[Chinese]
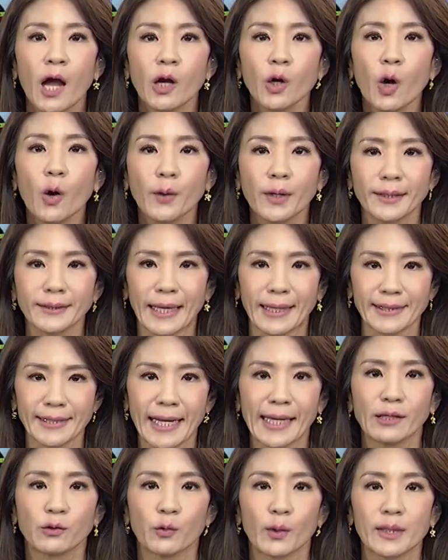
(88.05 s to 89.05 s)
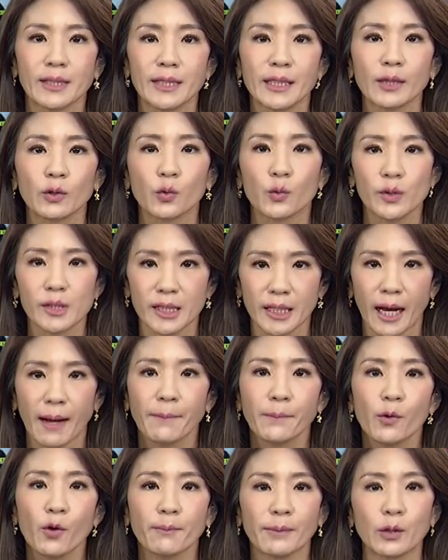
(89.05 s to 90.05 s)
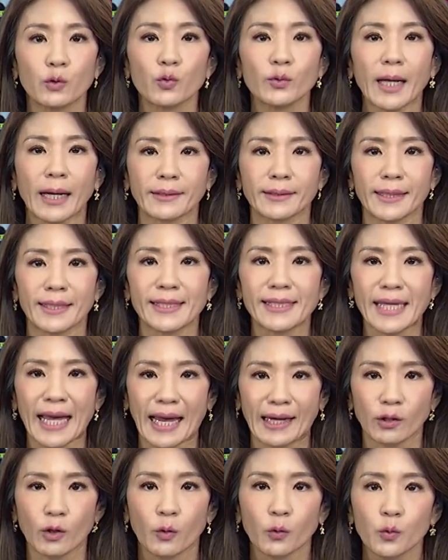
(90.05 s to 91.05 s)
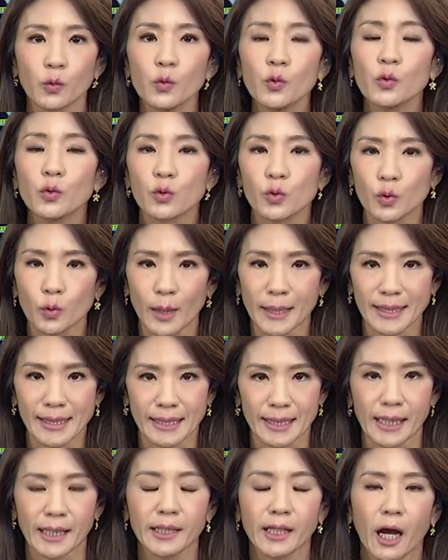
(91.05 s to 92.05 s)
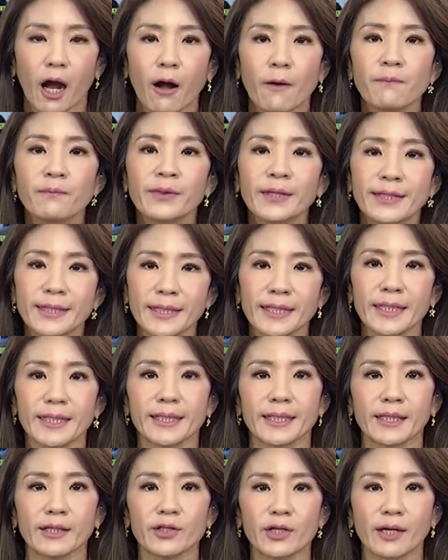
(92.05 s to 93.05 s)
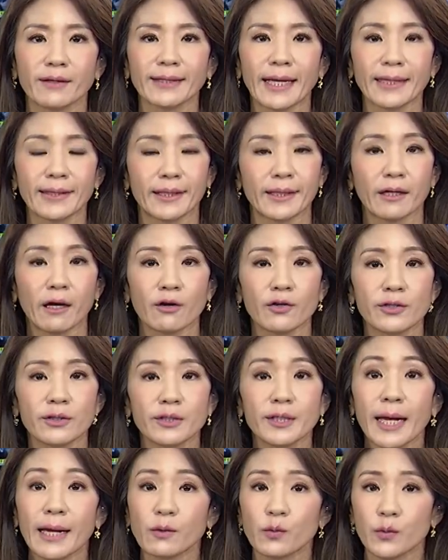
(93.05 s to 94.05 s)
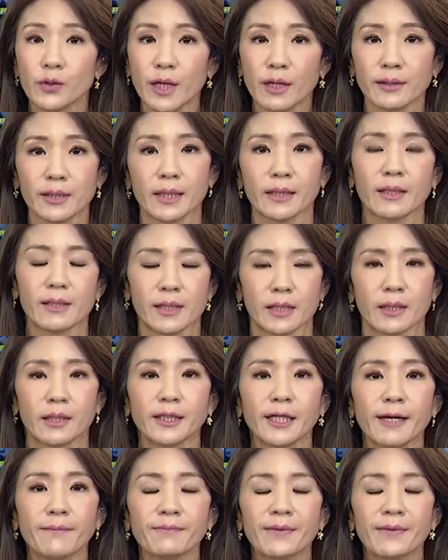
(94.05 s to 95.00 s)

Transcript: 共和党参议员企图强迫民主党人采用预算协调。自行承担提高债务上限的责任。